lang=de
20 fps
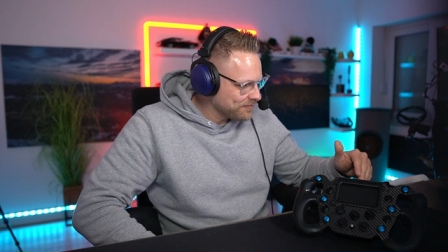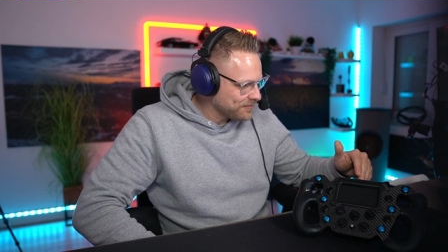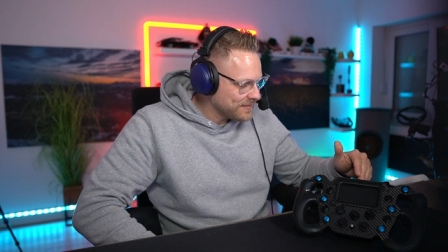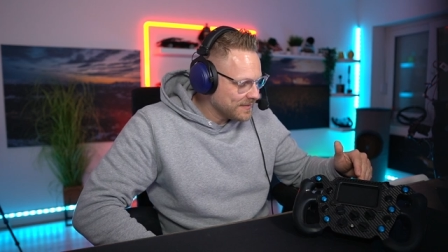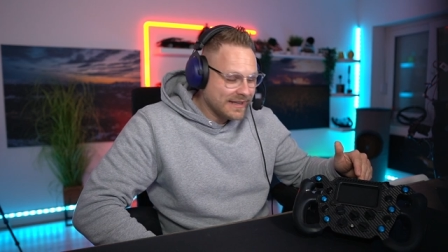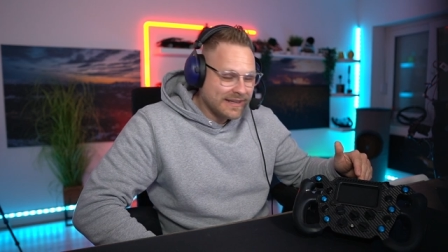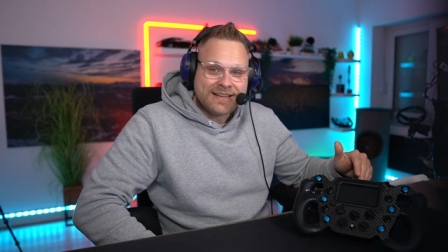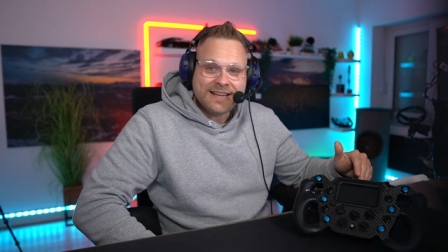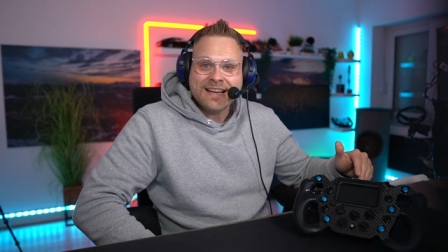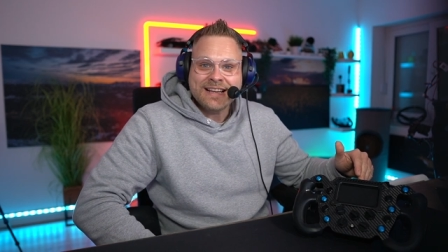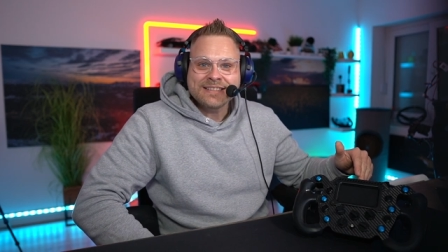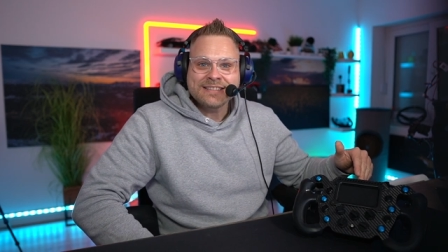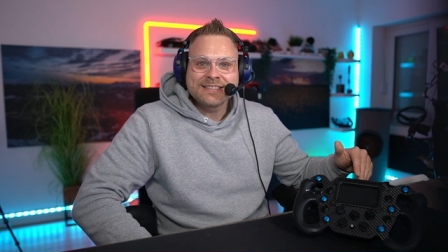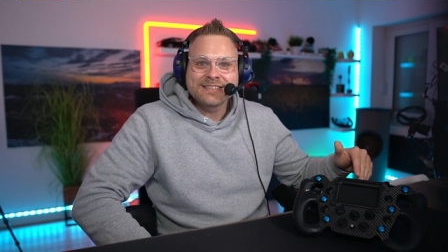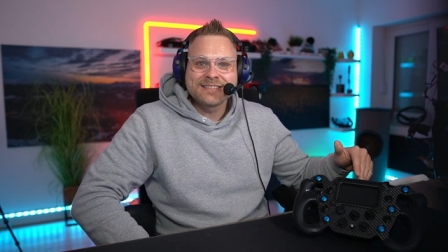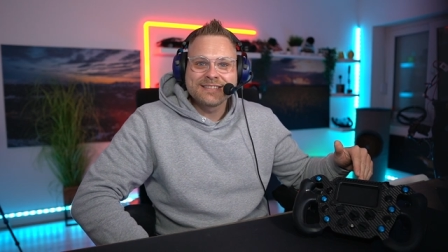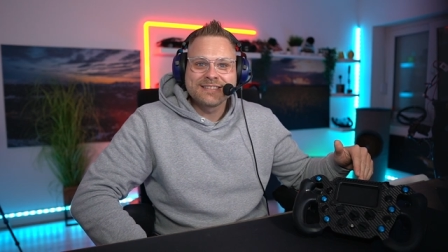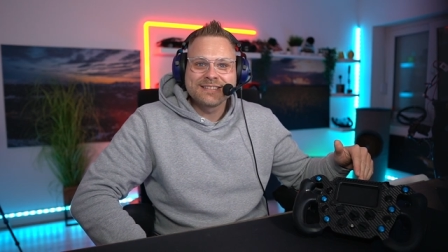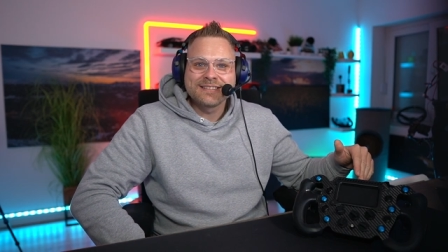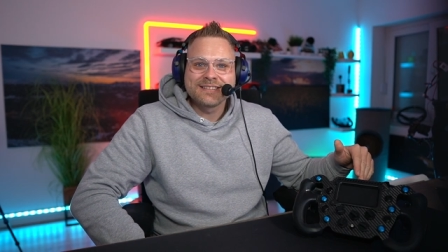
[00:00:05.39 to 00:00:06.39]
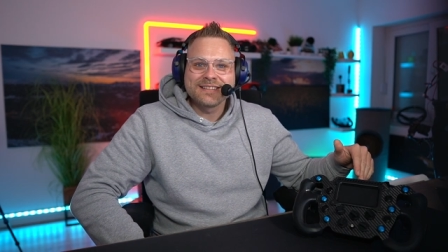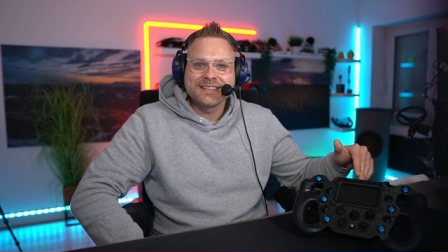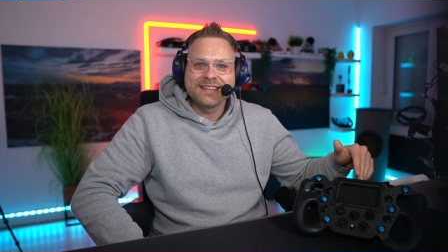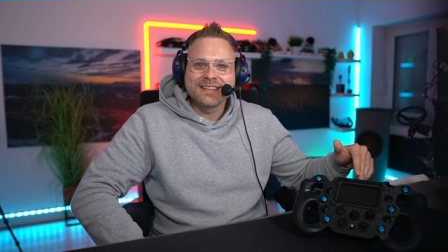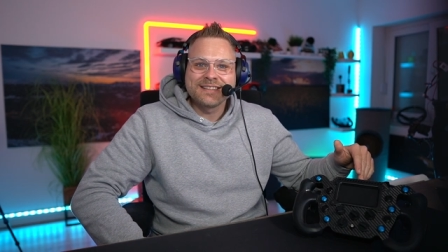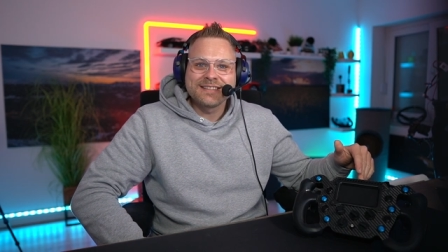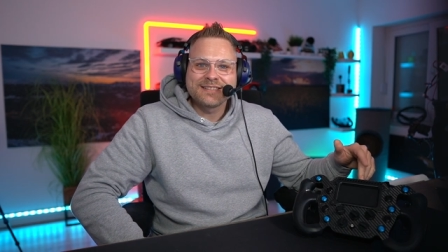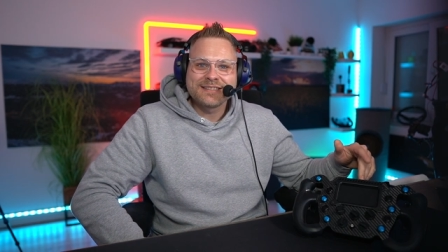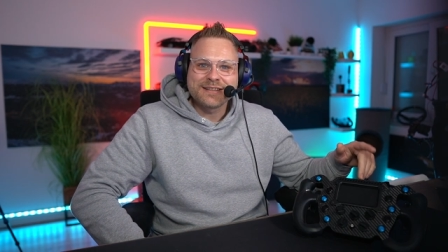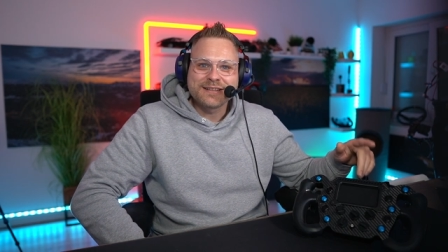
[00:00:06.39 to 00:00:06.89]
denn das
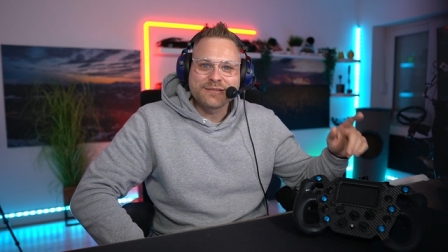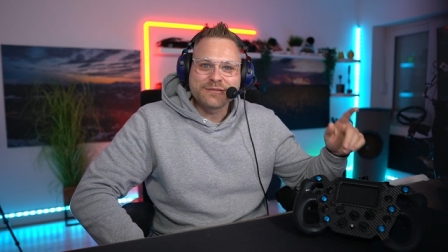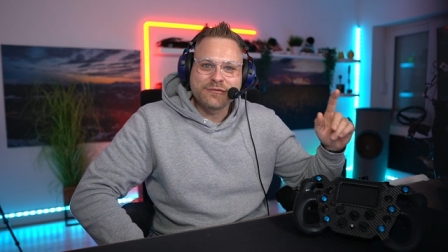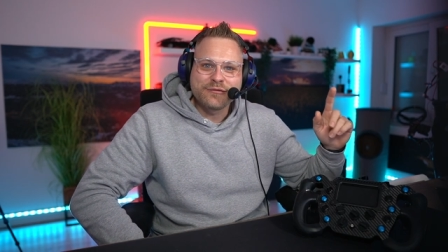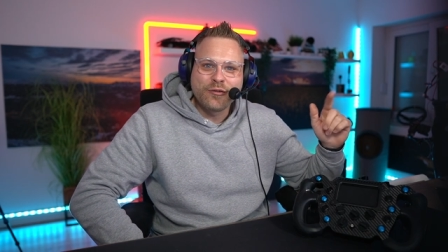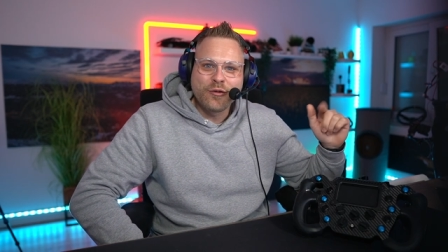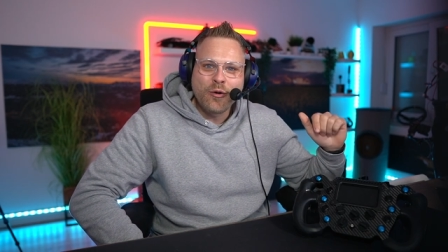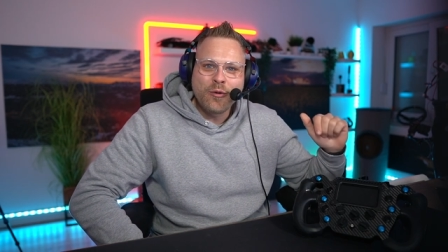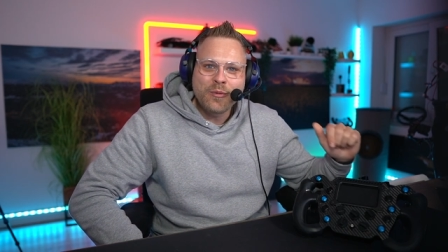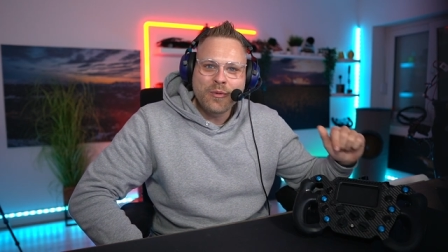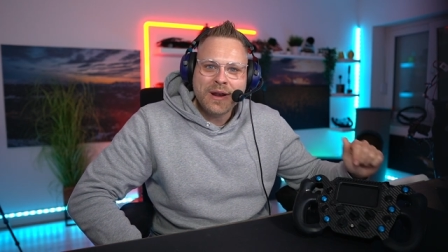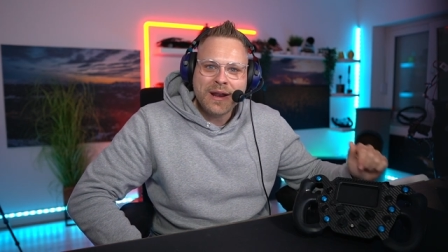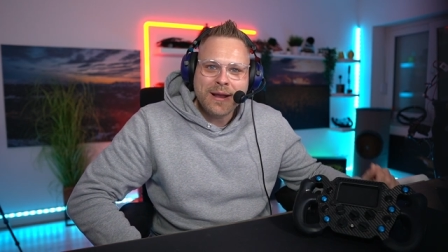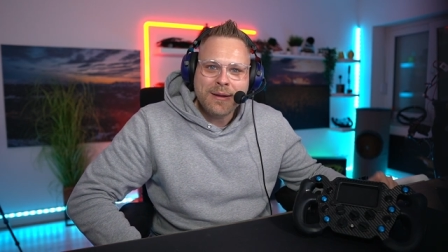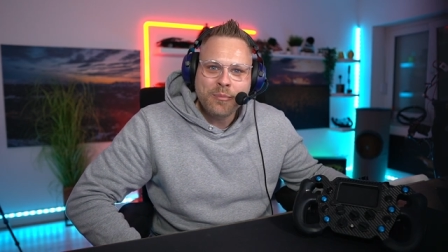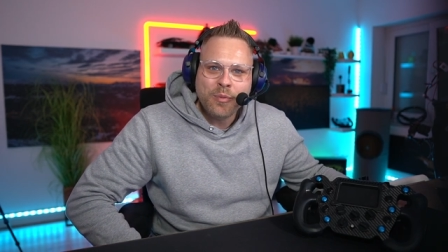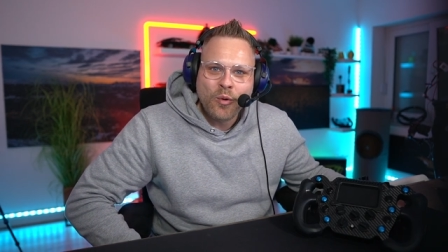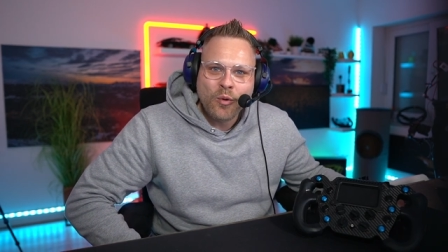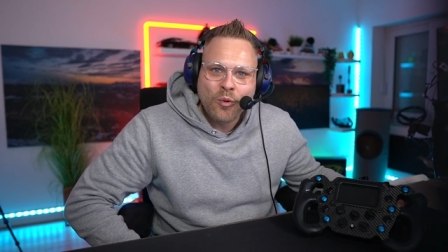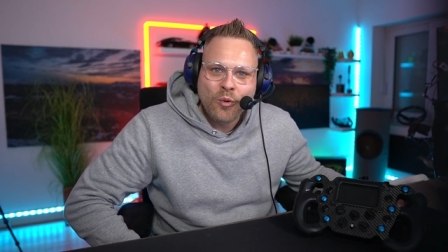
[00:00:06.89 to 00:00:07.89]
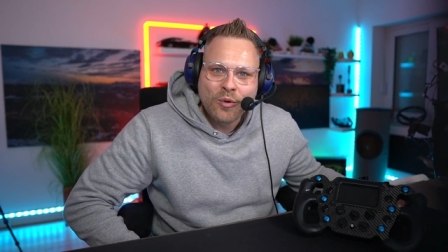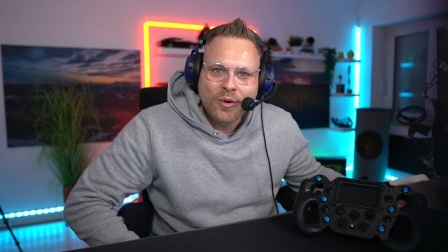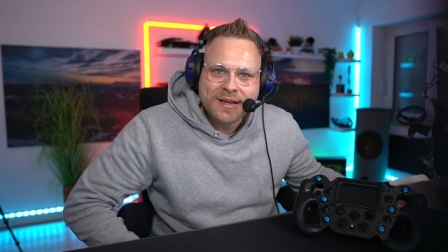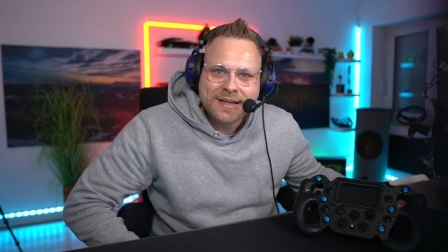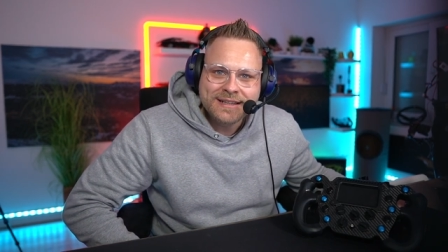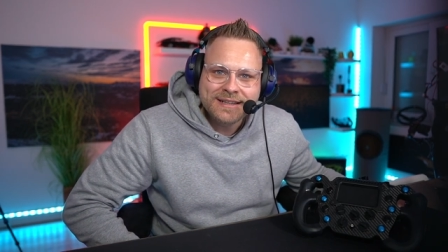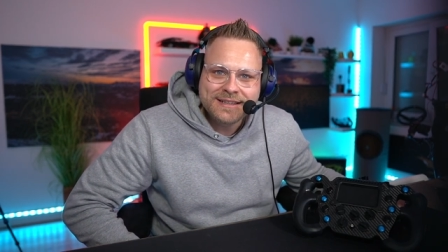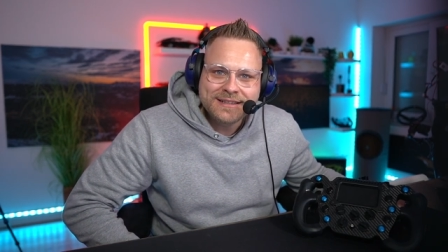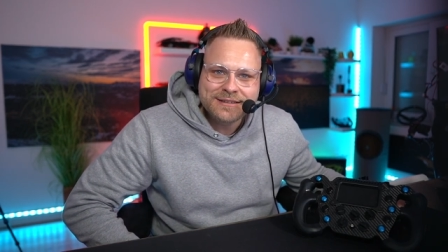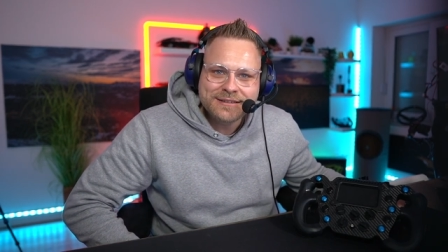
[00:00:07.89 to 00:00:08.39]
ist das Formula Pro
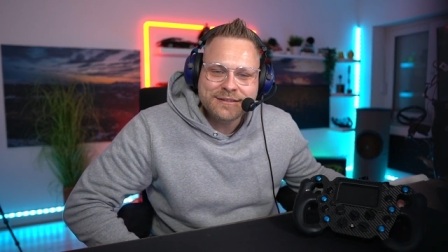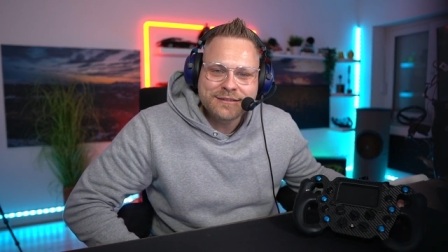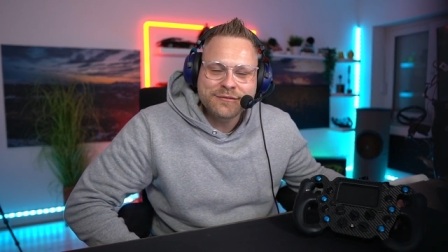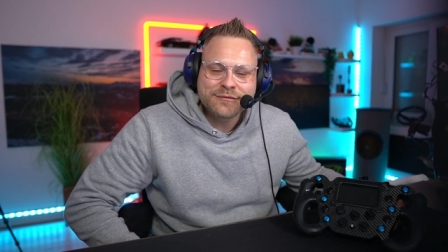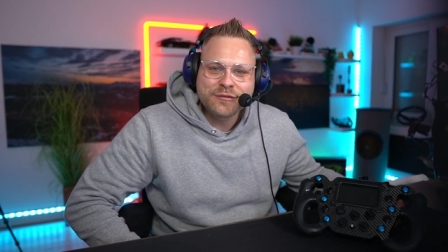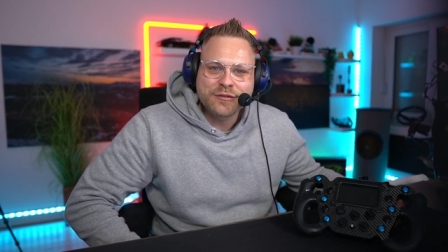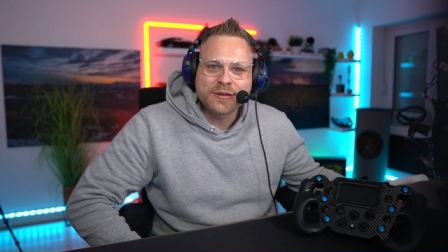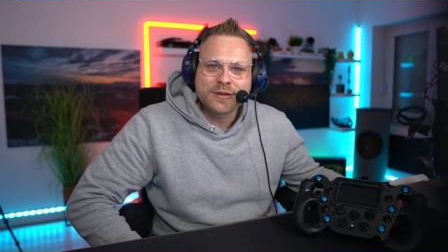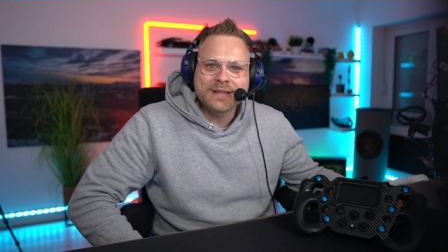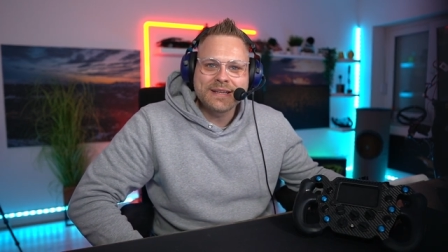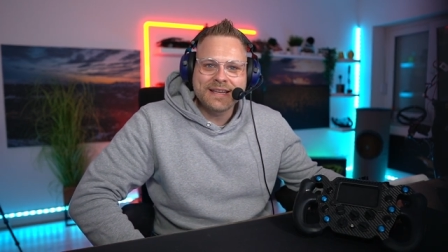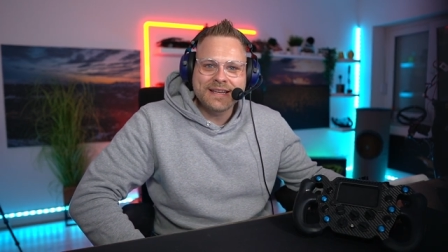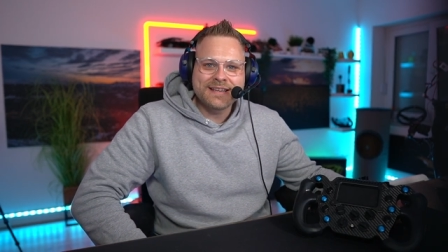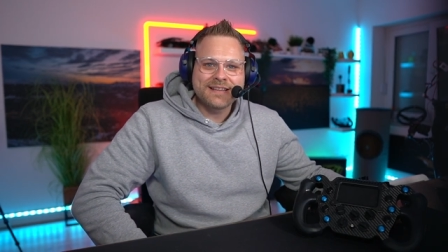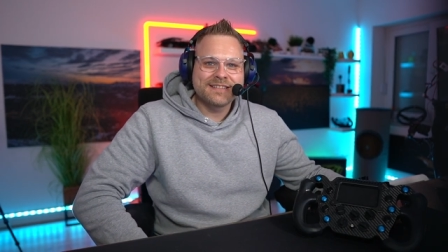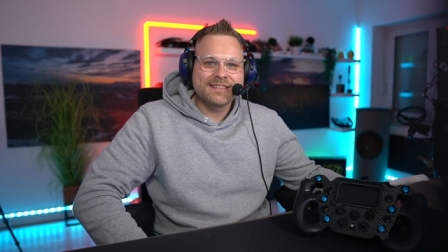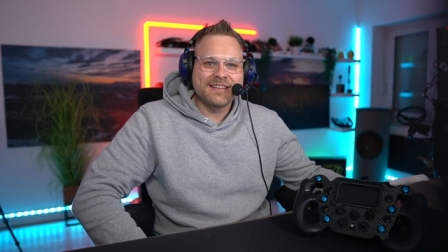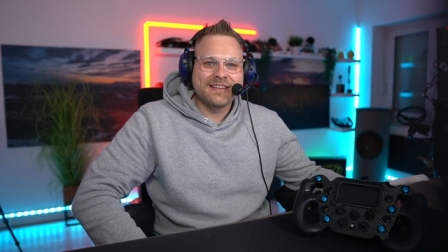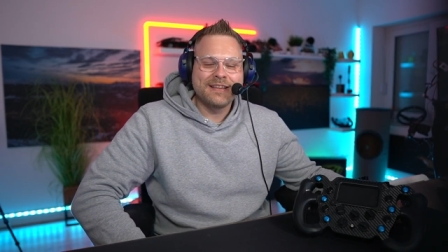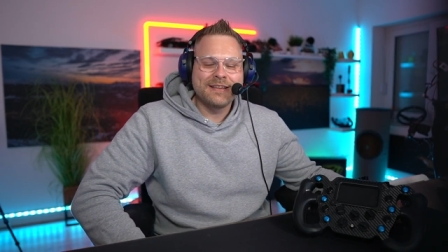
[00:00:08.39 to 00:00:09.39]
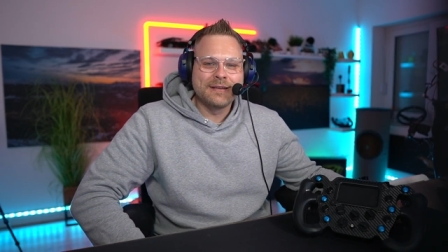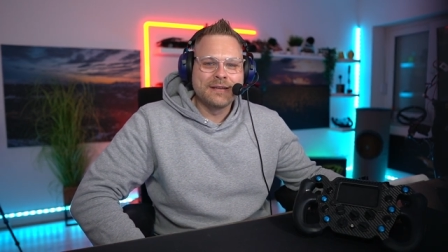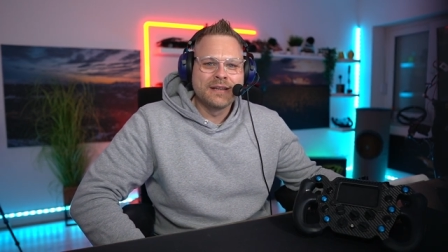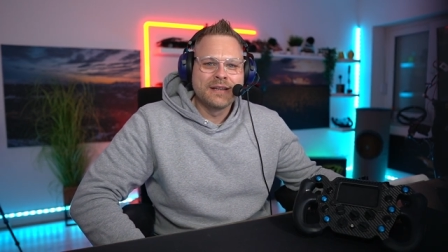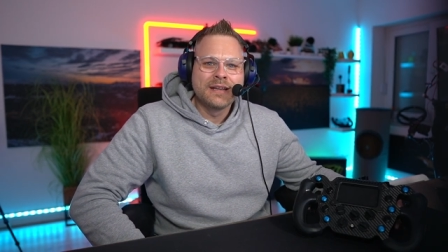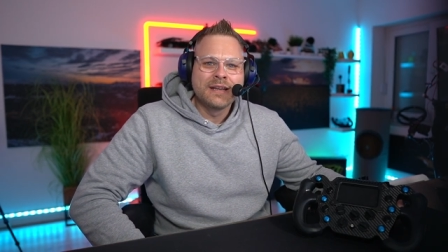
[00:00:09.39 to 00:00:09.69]
Elite von GSI.